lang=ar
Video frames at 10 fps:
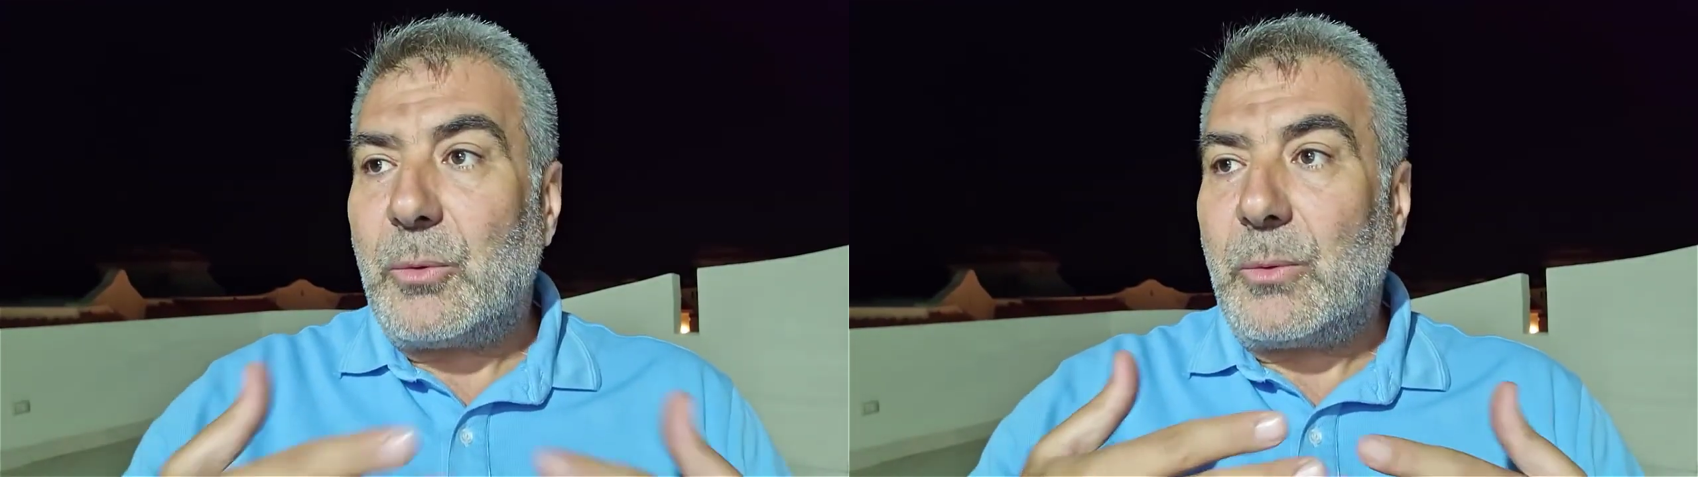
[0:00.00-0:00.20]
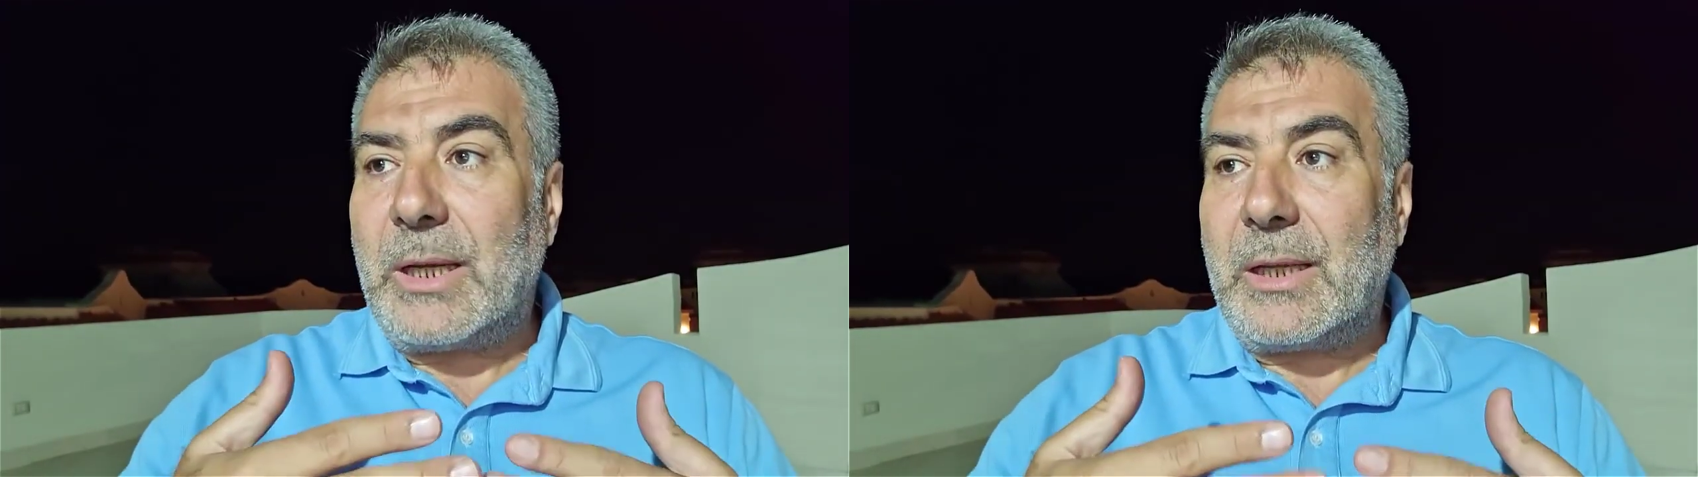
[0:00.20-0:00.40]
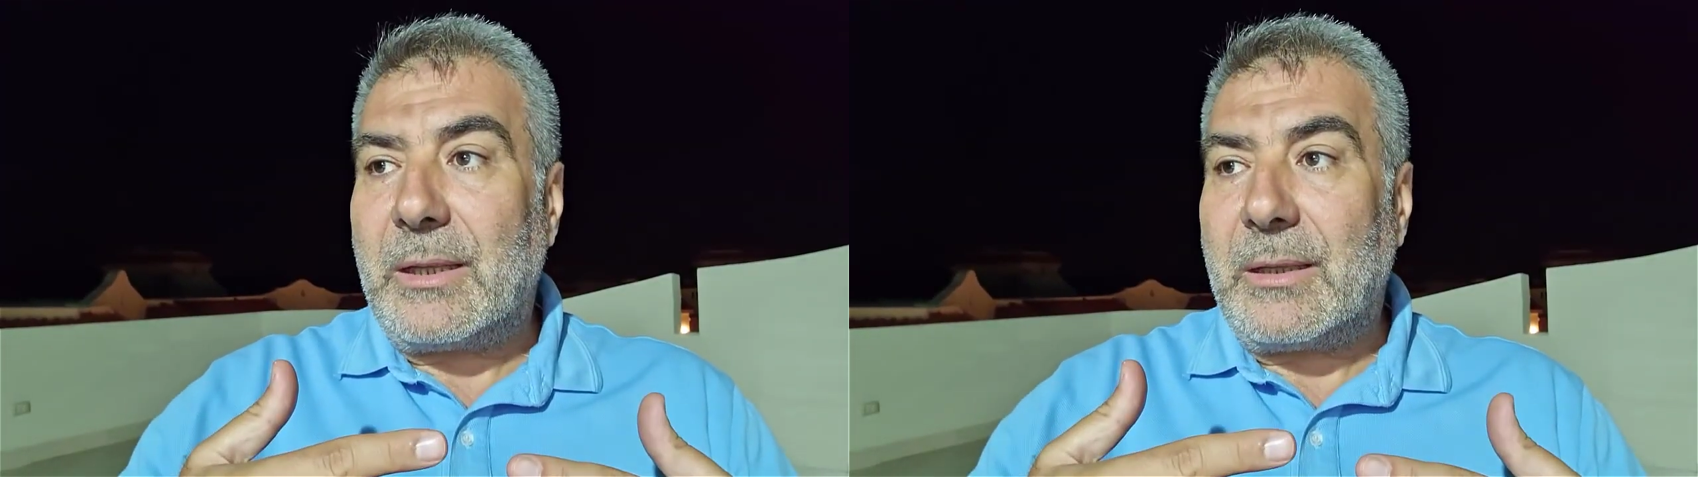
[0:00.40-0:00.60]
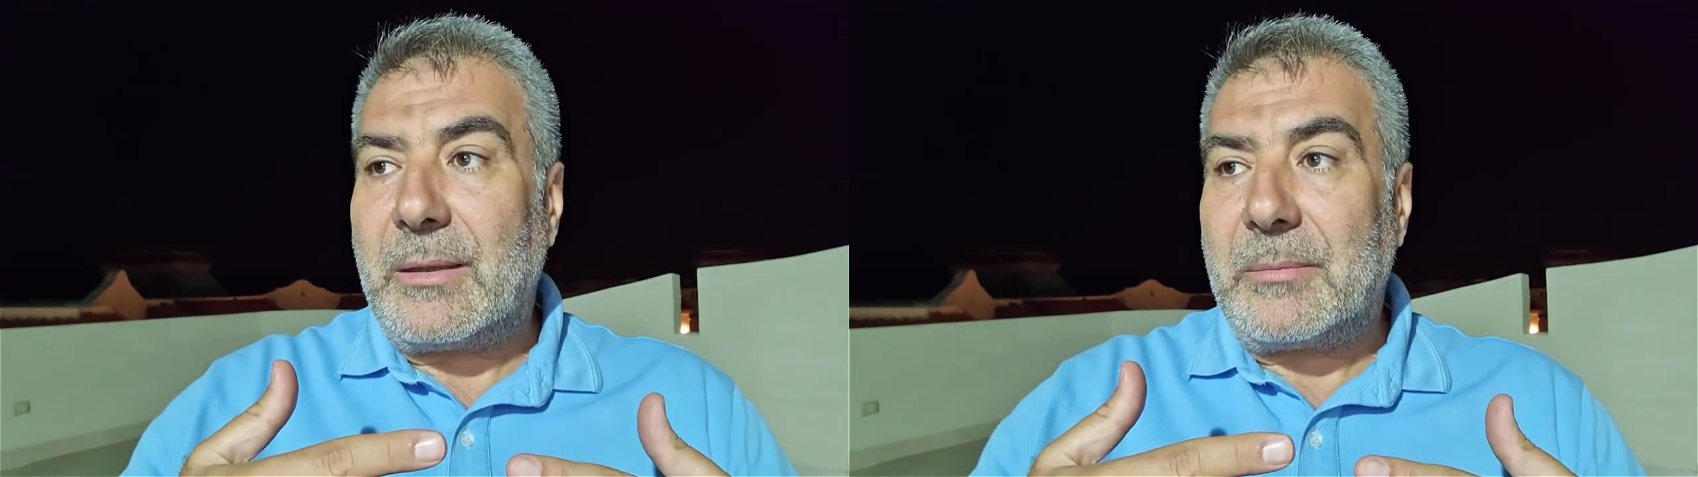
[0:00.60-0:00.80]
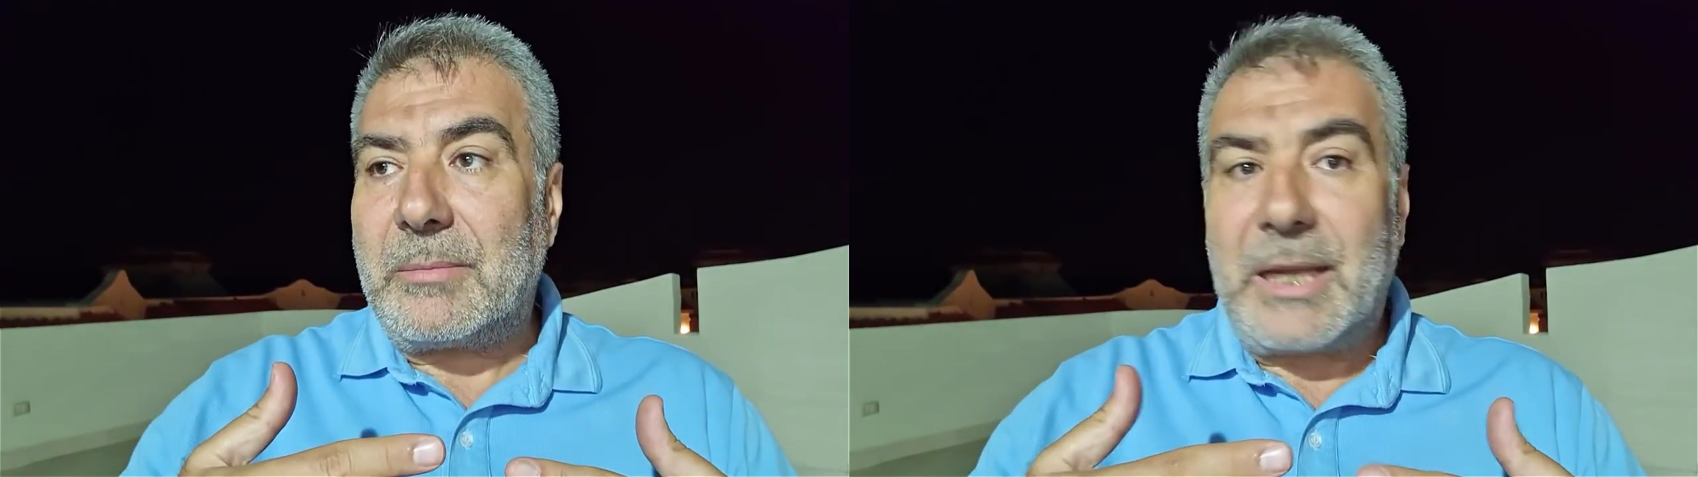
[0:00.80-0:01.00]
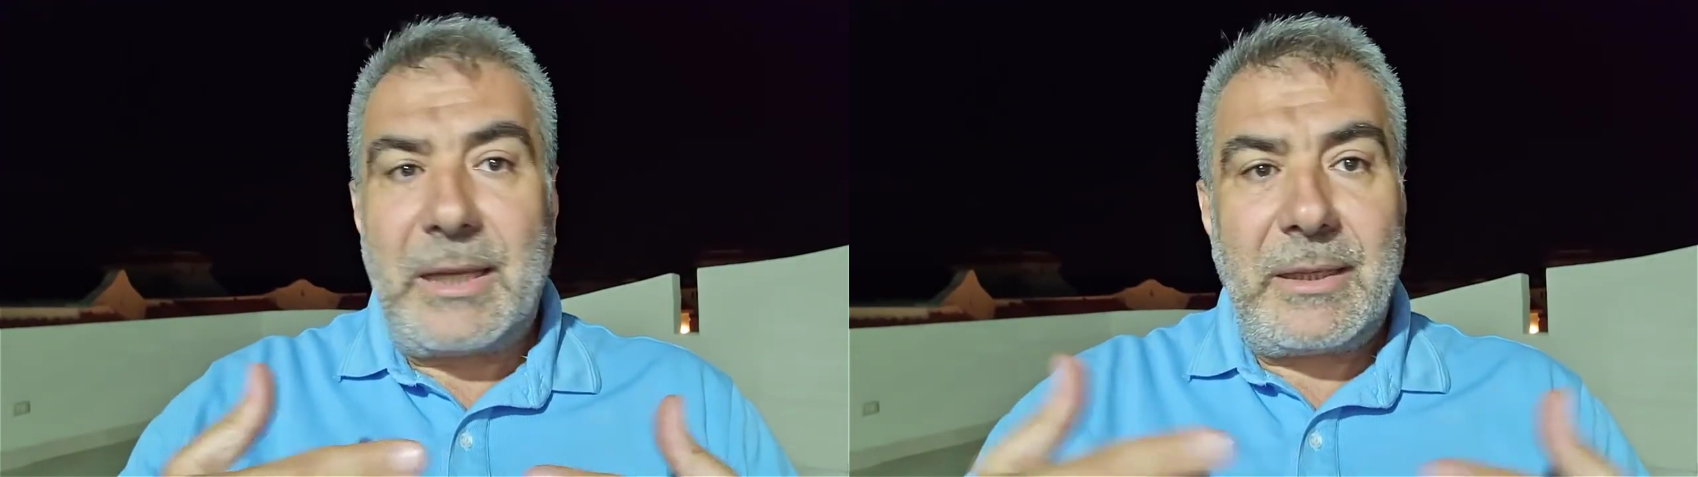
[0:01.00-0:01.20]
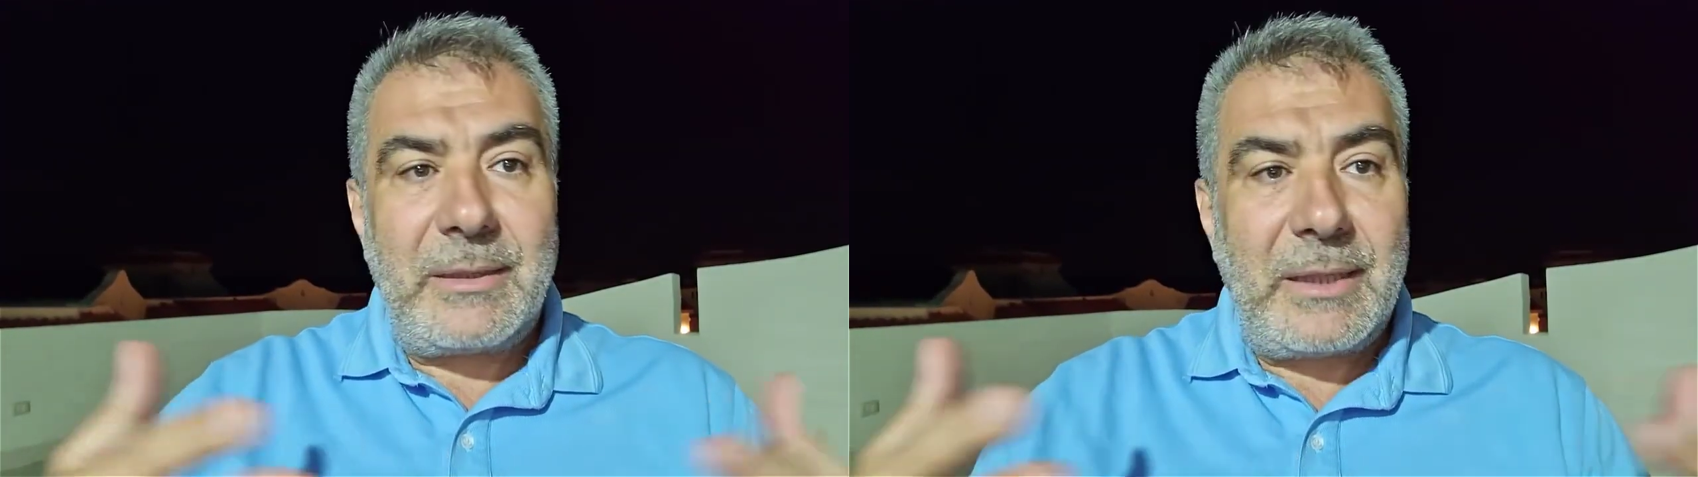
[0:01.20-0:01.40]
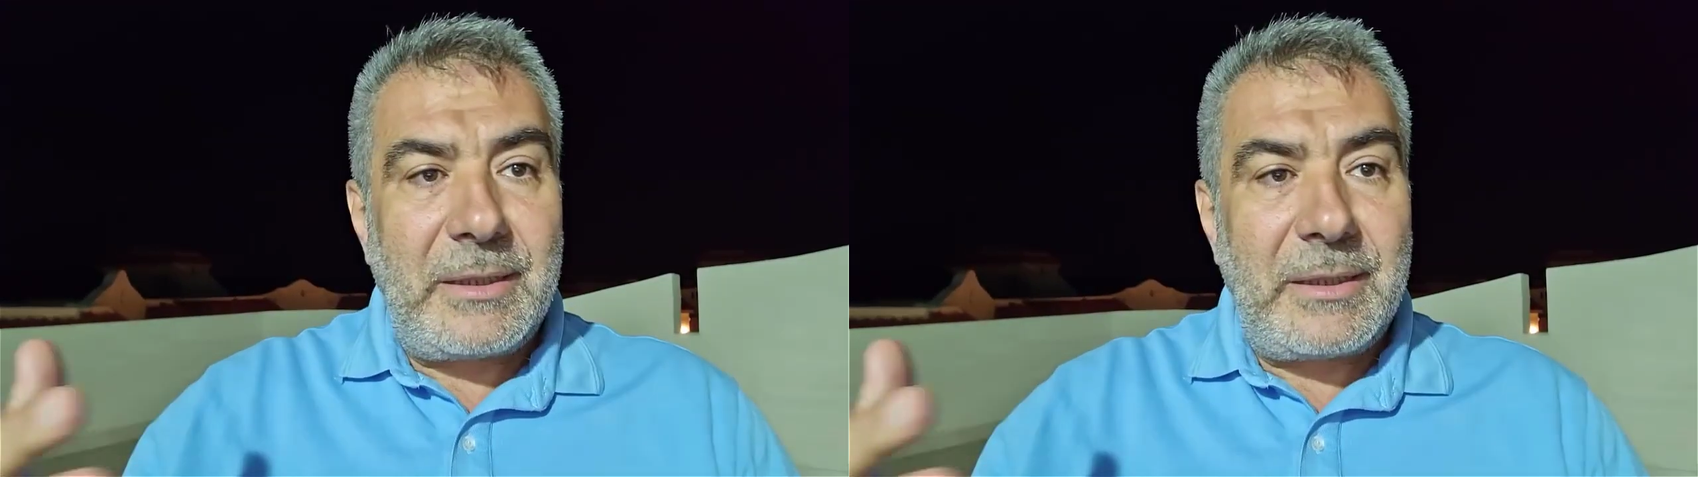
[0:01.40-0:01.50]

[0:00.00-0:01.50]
وكانت